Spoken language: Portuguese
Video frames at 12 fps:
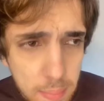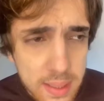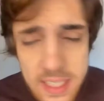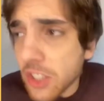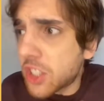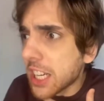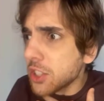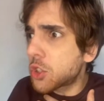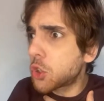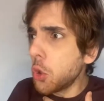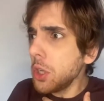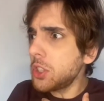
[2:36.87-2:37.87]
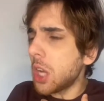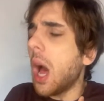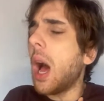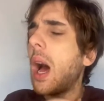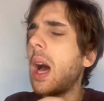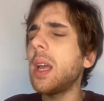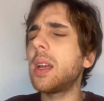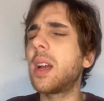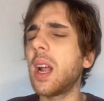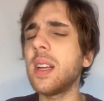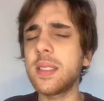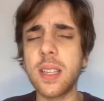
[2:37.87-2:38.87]
Pensei, Jesus! Ai,
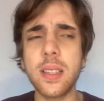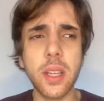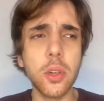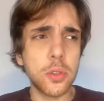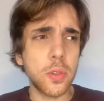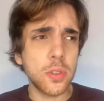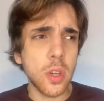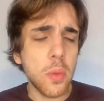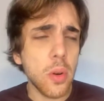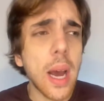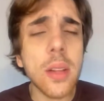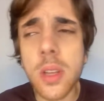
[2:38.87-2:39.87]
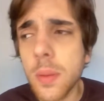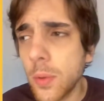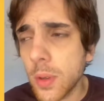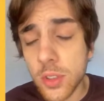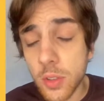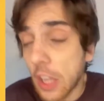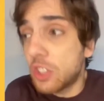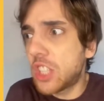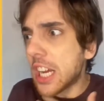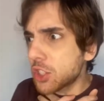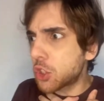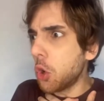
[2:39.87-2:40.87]
graças a Deus, foi só meu gato que me chegou.
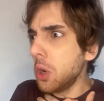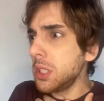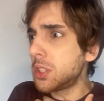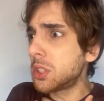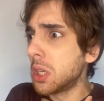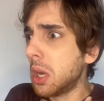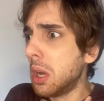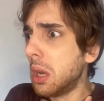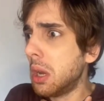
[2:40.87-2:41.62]
Jesus!